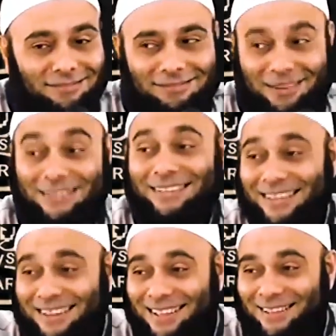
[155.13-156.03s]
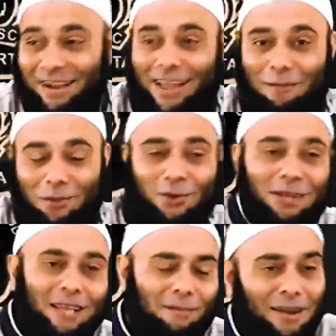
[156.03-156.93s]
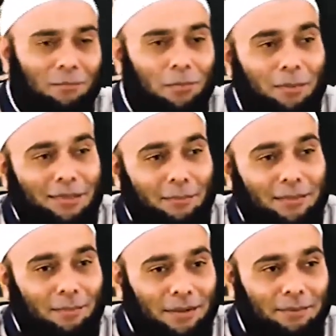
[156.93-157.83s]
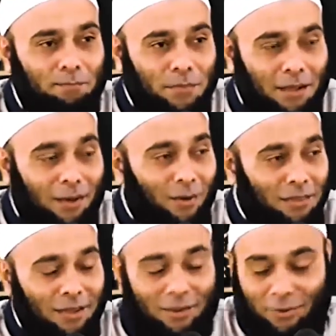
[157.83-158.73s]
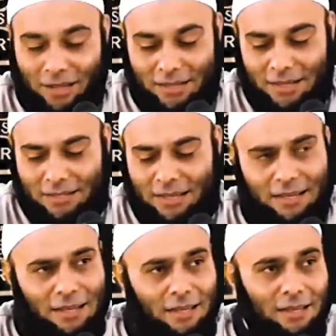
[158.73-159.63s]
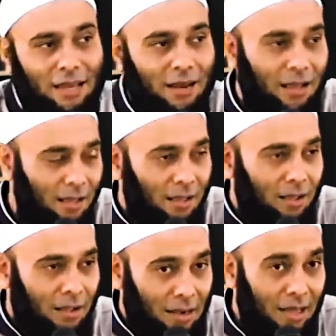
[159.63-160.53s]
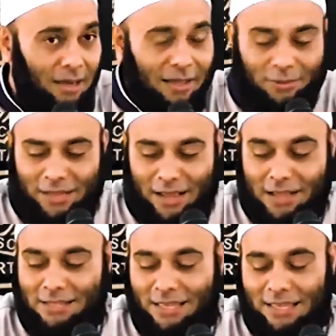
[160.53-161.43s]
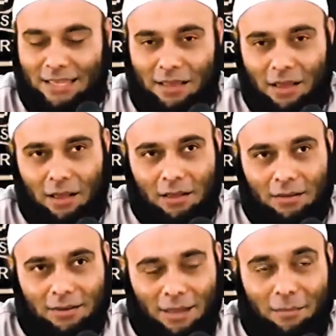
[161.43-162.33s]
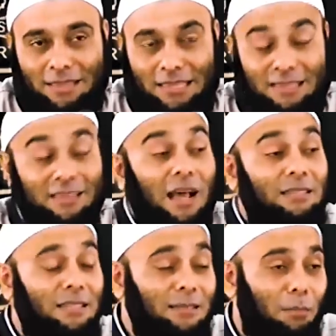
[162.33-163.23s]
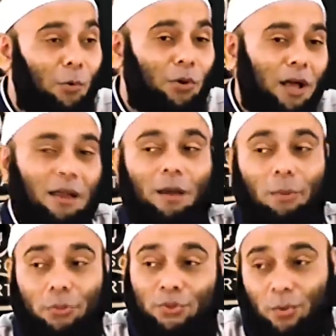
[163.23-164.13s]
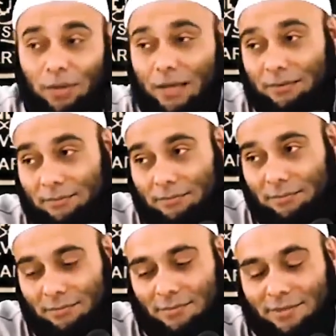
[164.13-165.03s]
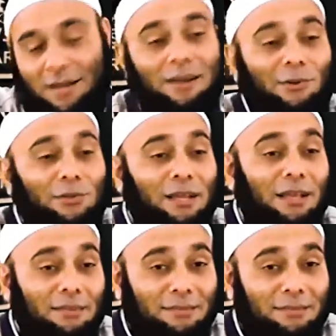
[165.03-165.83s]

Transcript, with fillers: Belajar kan? Makanya habatus sauda yang kemarin beberapa teman-teman akhwat yang ikut kajian saya di daerah Gandaria itu saya kasih namanya titrasi menggunakan habatus sauda. Sekarang nggak usah lah.